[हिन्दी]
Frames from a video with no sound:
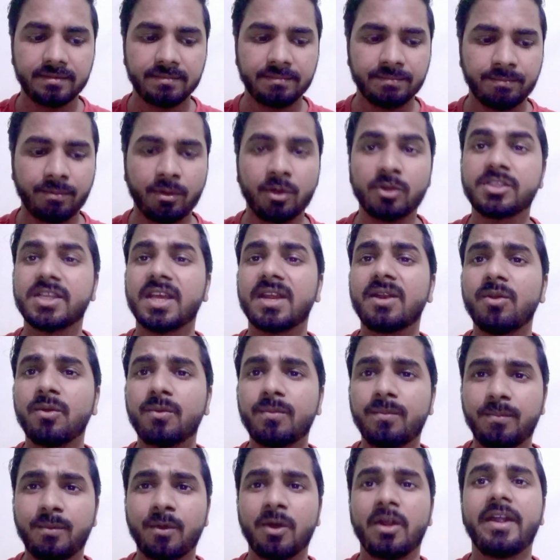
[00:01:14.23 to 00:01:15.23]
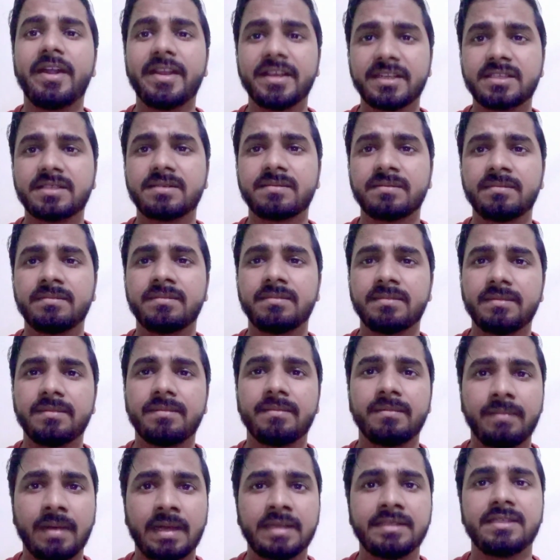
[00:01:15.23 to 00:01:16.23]
बहुत सारे लोग पॉलिटिक्स
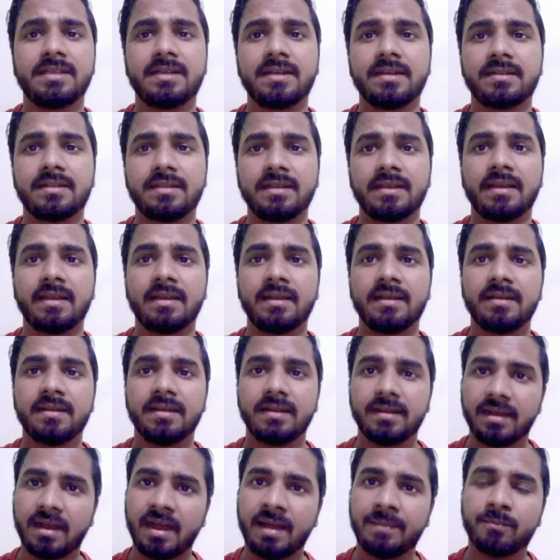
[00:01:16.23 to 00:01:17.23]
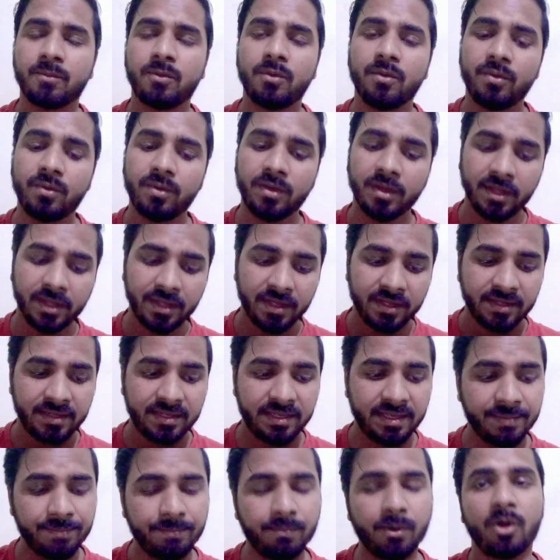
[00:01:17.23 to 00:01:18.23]
बाजी करते हैं आपको
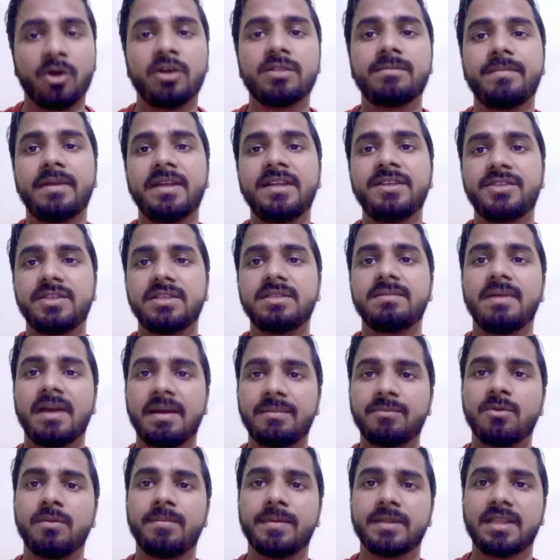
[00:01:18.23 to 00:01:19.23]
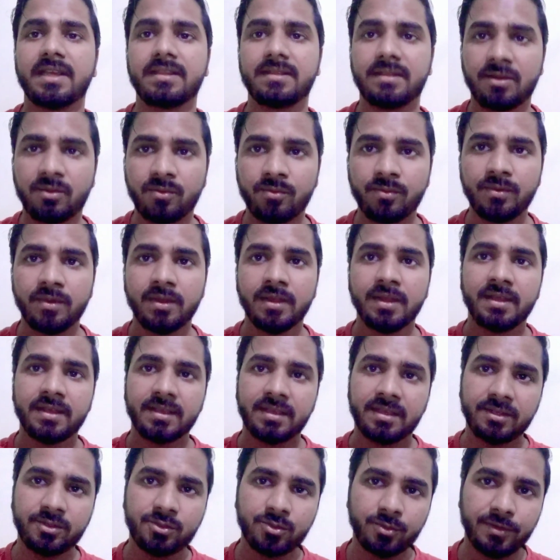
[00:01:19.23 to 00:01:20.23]
ये बहुत बड़ी चीज मैं आपको बताता
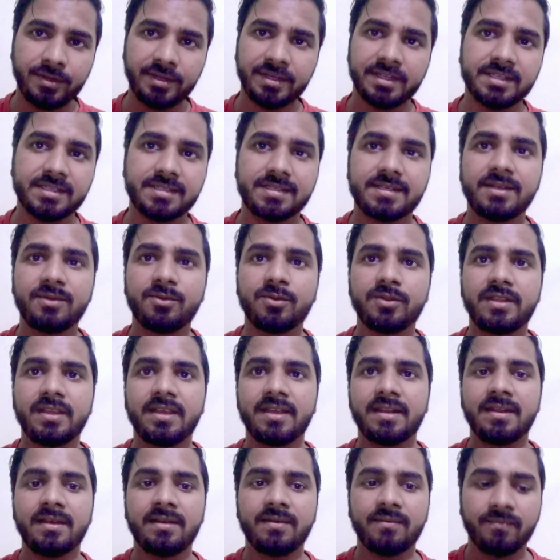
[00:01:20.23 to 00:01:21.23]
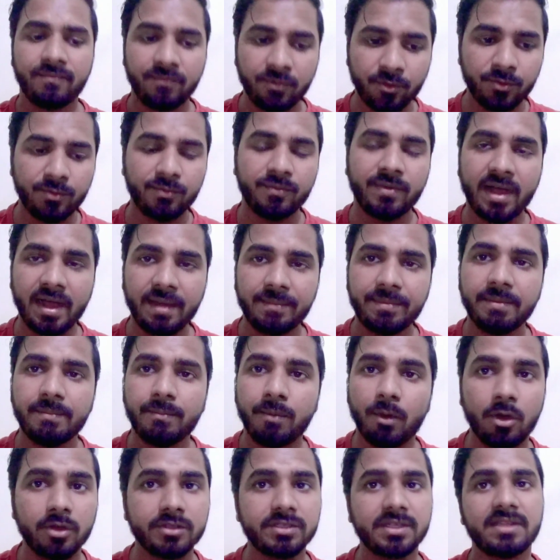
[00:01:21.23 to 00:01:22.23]
हूँ कि जो इंडस्ट्री होती है ना वो वहां पे
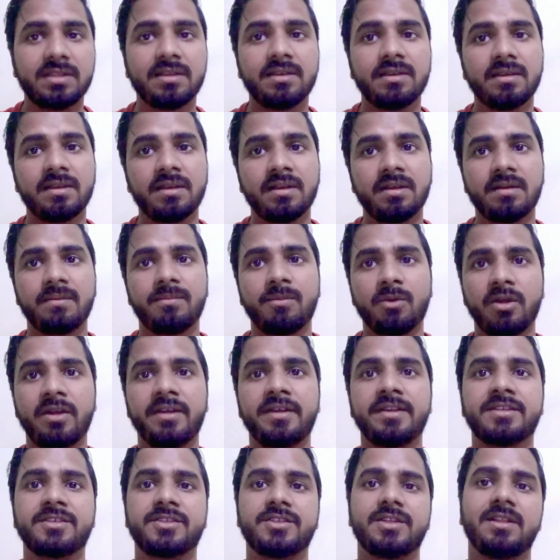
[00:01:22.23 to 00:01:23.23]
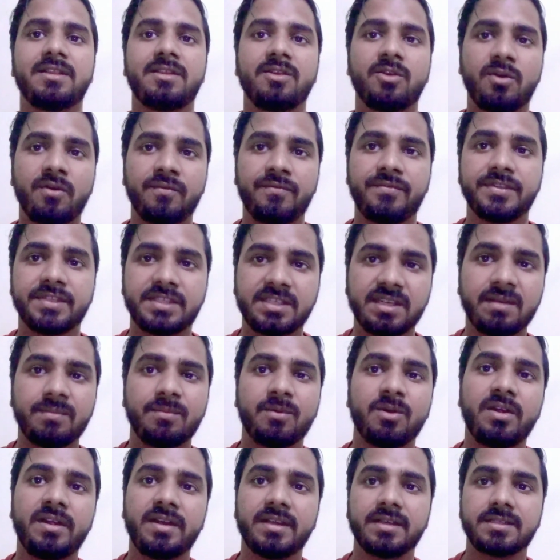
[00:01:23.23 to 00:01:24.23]
बहुत ज्यादा पॉलिटिक्स चलती है ऑफिशियल
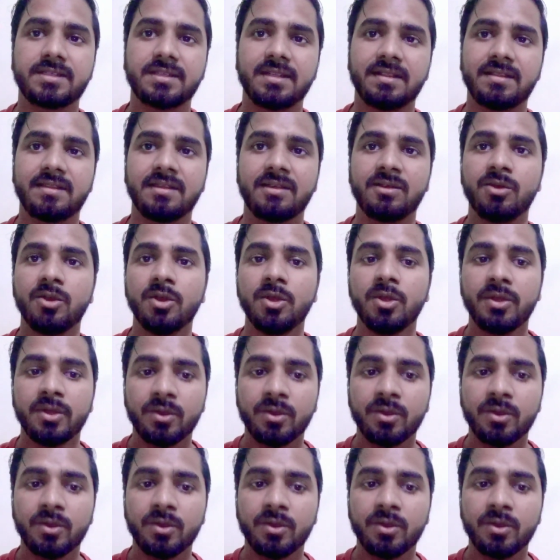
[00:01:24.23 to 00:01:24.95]
पॉलिटिक्स चलती है